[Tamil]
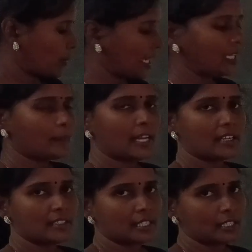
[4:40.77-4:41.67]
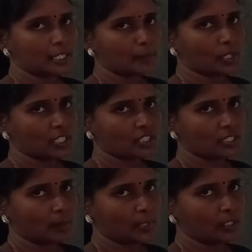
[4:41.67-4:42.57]
பை பேரண்டல்
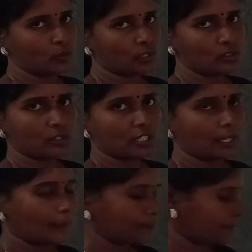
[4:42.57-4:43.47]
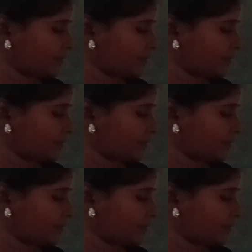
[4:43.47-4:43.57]
ரீப்ரொடக்ஷன் அப்படின்னு கூட சொல்லலாம்